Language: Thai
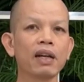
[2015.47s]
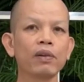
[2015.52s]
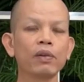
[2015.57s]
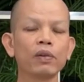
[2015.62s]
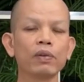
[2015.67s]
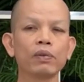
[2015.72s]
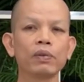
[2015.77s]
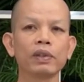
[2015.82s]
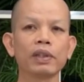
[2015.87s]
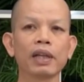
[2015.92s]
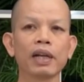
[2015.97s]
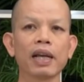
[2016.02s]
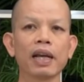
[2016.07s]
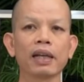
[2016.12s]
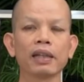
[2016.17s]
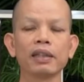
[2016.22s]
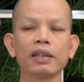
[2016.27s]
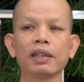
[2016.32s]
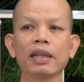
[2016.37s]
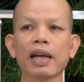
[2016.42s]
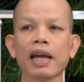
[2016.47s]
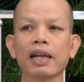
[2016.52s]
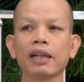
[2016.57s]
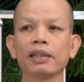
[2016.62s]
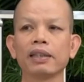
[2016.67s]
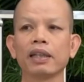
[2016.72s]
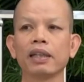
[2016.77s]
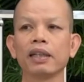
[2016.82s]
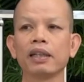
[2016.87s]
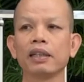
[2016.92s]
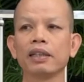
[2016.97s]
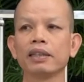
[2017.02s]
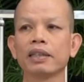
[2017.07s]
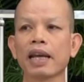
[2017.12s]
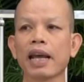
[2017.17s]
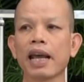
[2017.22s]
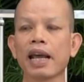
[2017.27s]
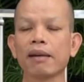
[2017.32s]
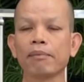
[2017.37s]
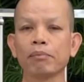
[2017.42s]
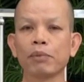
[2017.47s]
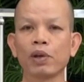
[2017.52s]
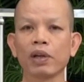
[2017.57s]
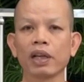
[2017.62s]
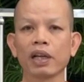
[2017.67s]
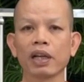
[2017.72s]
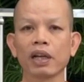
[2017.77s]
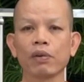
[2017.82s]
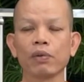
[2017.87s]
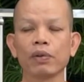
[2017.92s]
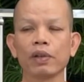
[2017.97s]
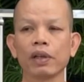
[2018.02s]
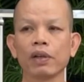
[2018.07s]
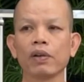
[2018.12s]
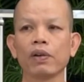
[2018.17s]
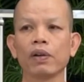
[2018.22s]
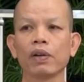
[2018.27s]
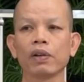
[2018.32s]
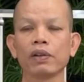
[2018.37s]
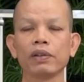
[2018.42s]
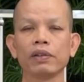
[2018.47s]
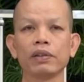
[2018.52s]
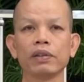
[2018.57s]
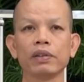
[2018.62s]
ช่านโลกุตระคือการเจริญชานบ่ได้เข่าได้ออก